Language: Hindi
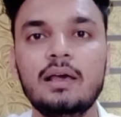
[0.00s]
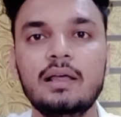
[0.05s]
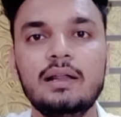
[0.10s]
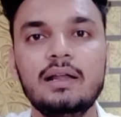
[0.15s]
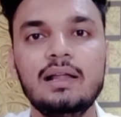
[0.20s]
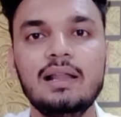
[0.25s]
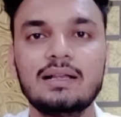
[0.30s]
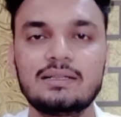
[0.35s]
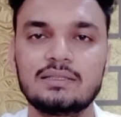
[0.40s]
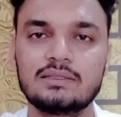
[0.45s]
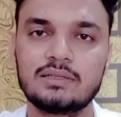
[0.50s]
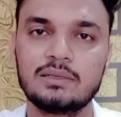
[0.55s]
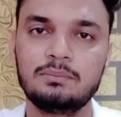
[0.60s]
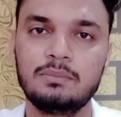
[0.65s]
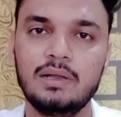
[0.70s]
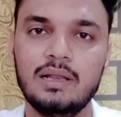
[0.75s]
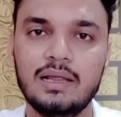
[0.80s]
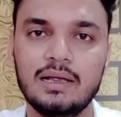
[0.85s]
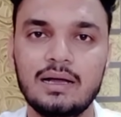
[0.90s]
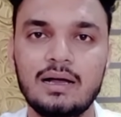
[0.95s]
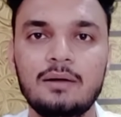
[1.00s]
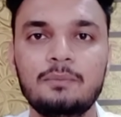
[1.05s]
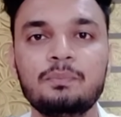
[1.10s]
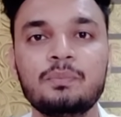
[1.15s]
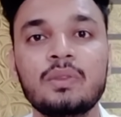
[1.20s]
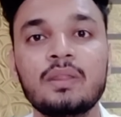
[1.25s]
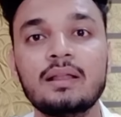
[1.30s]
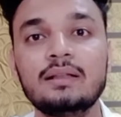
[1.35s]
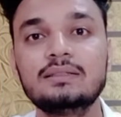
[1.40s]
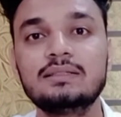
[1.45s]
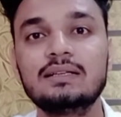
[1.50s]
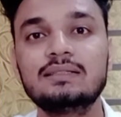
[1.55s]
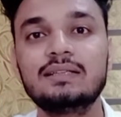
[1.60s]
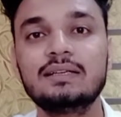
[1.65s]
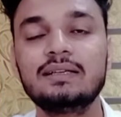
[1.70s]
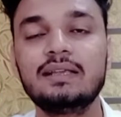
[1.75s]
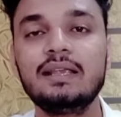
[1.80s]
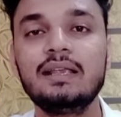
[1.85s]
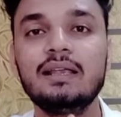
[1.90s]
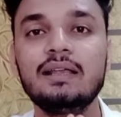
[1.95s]
रिलैक्सेशन मिलेगा जैसे
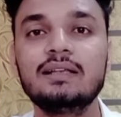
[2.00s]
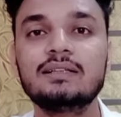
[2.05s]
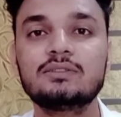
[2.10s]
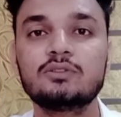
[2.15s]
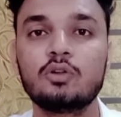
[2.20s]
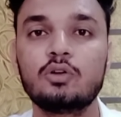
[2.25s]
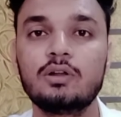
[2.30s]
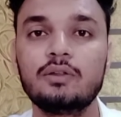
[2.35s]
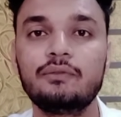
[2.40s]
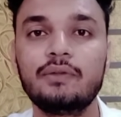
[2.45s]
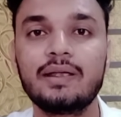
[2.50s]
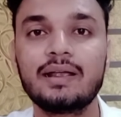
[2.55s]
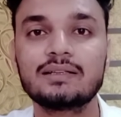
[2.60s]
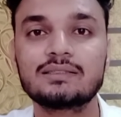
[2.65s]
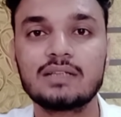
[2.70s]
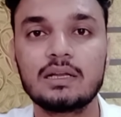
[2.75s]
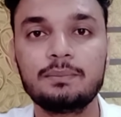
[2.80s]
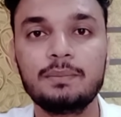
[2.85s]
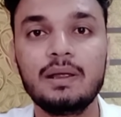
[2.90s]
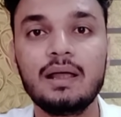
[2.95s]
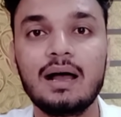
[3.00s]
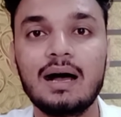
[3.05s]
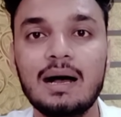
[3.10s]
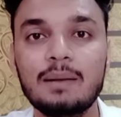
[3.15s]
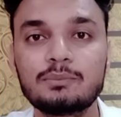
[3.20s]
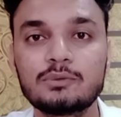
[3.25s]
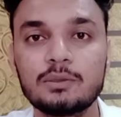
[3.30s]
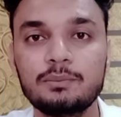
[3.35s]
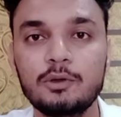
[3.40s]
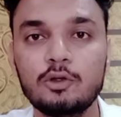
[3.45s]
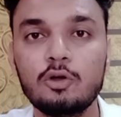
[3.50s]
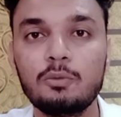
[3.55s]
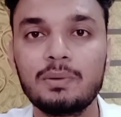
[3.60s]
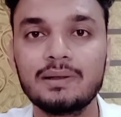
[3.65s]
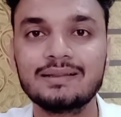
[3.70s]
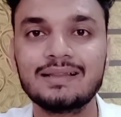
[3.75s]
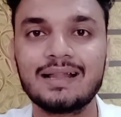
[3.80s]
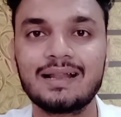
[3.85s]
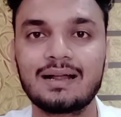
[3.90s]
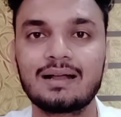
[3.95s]
कि इस नोटिफिकेशन में आप सभी को
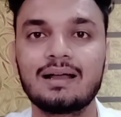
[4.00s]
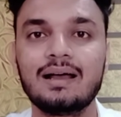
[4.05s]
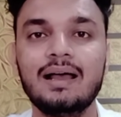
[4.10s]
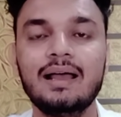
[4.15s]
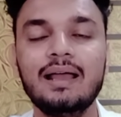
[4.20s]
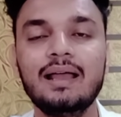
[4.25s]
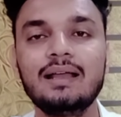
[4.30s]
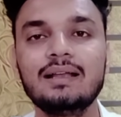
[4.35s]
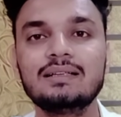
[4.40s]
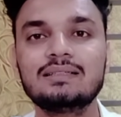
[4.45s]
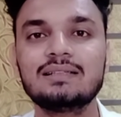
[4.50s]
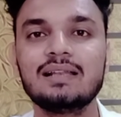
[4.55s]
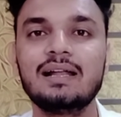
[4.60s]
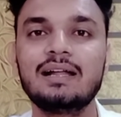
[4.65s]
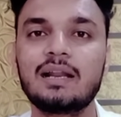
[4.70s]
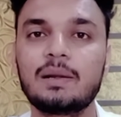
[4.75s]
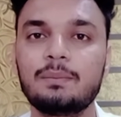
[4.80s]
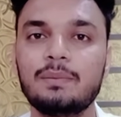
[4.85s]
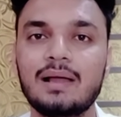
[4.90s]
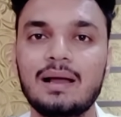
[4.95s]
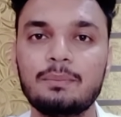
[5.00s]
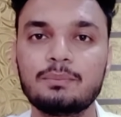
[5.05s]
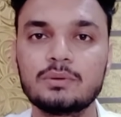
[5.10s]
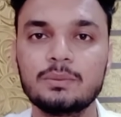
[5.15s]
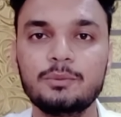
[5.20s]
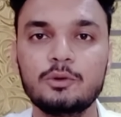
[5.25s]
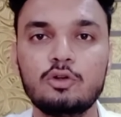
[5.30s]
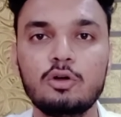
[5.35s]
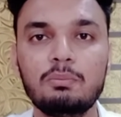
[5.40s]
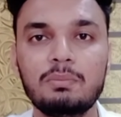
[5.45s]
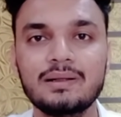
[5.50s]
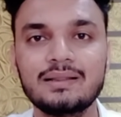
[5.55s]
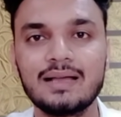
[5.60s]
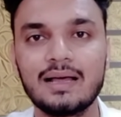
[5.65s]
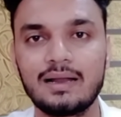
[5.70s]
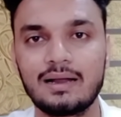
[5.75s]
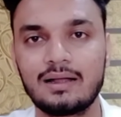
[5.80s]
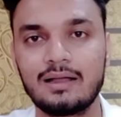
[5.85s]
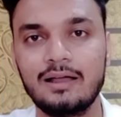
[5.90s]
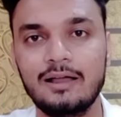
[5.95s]
बता रखा है इस लेटर में आप सभी को बता
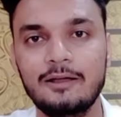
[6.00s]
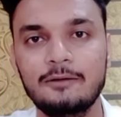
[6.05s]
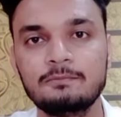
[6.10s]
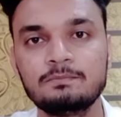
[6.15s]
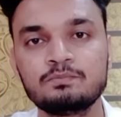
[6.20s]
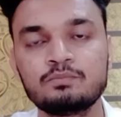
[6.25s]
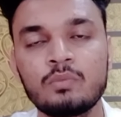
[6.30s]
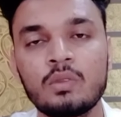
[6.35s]
रखा है